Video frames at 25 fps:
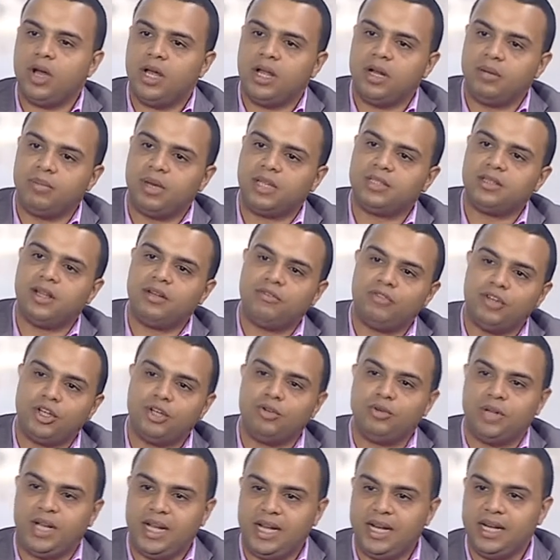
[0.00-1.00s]
البطل في انه
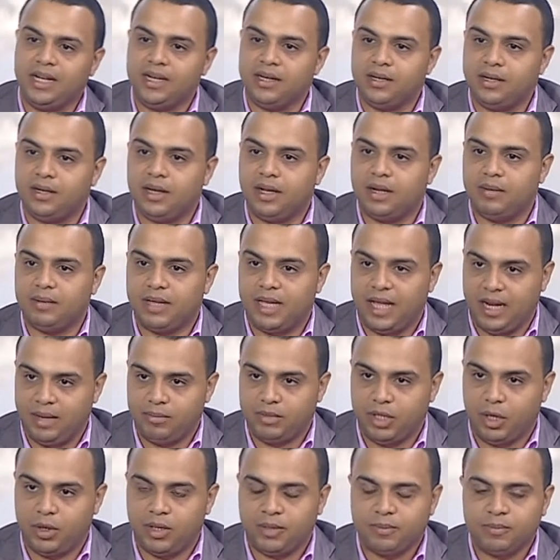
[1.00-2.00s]
يحل الكلام
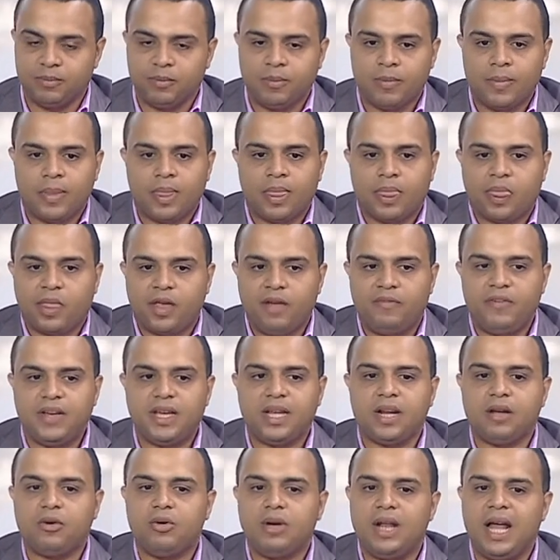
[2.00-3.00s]
ده
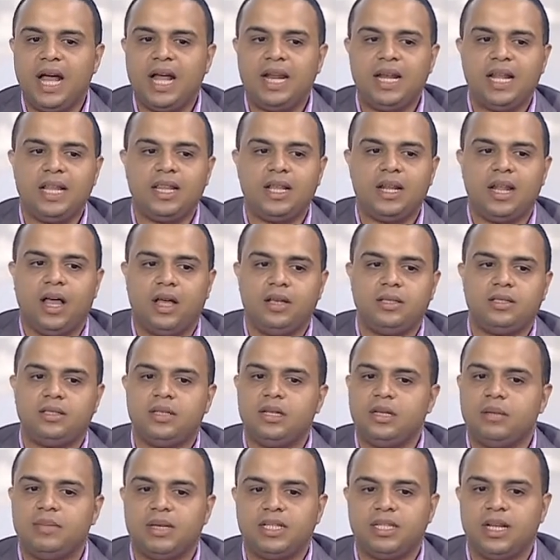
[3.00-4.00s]
الفكره كلها ان انا لاحظت
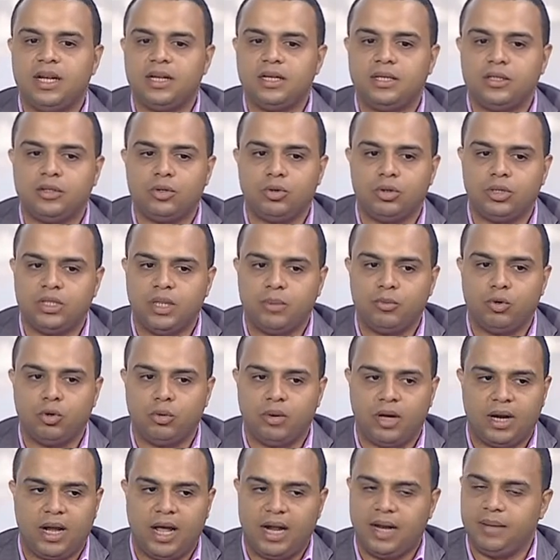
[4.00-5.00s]
ان مثلا كتاب
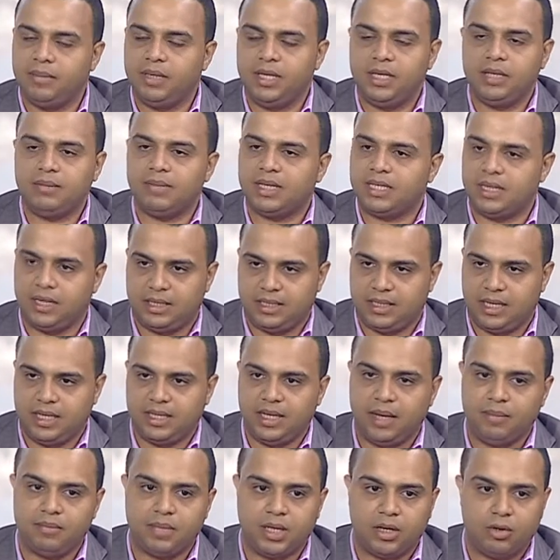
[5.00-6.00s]
كبار عالميين مثلا زي
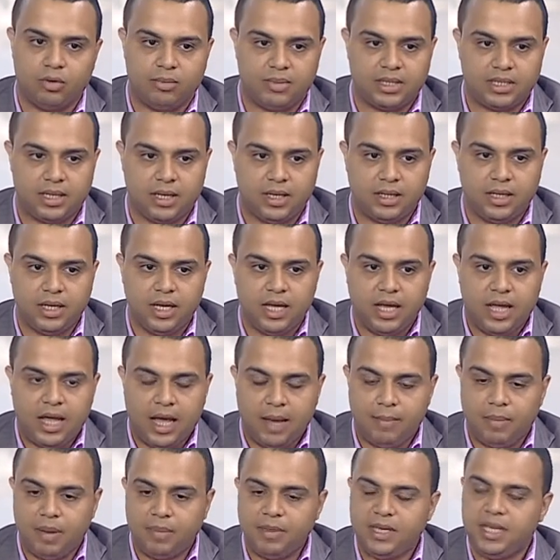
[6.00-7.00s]
دان براون مثلا
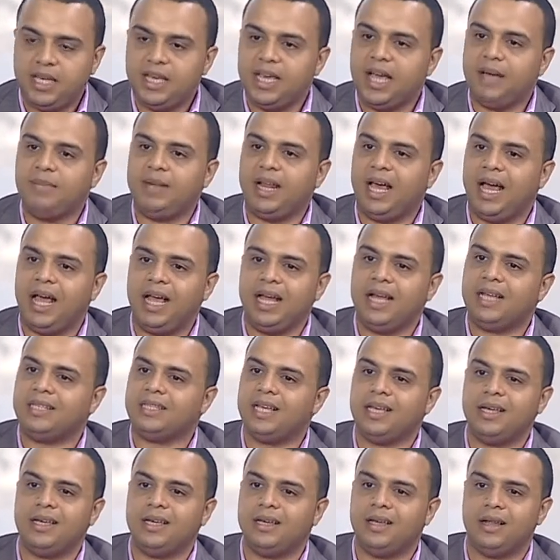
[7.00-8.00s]
اما بيجي يعمل حاجه
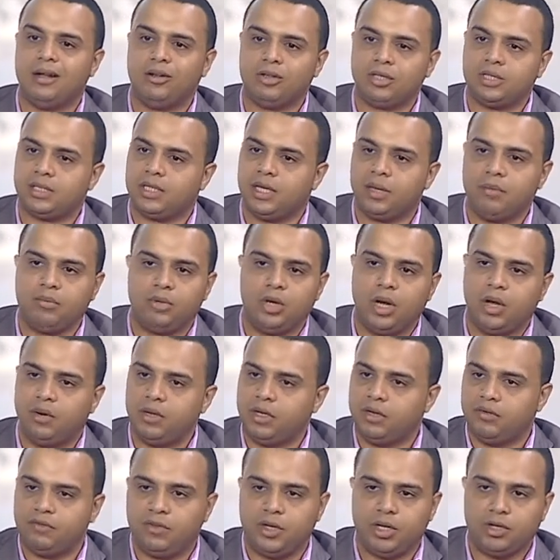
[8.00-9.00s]
زي لوست سيمبل او
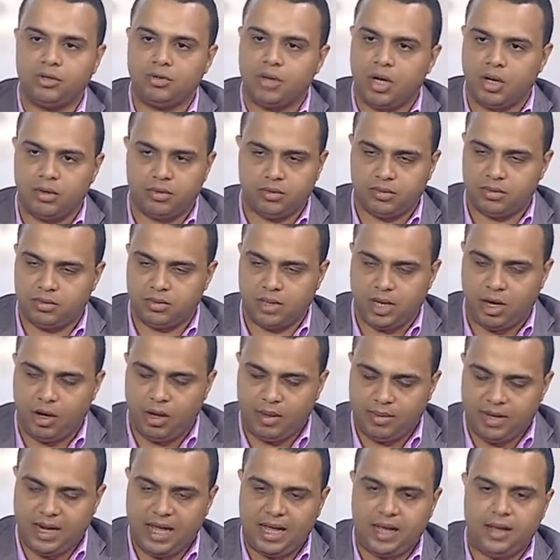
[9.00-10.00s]
الانفيرنو او او
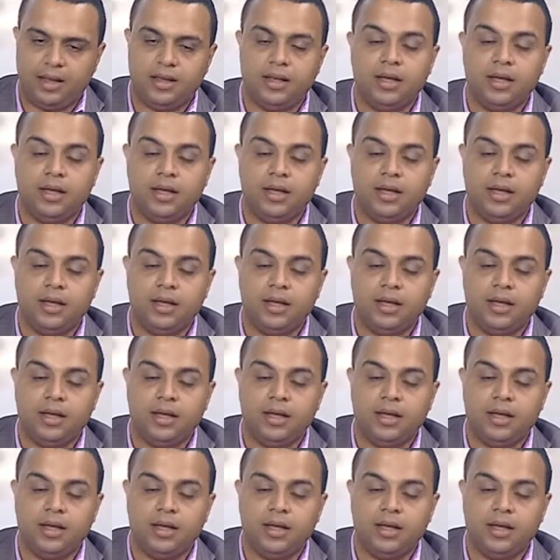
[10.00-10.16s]
قبلها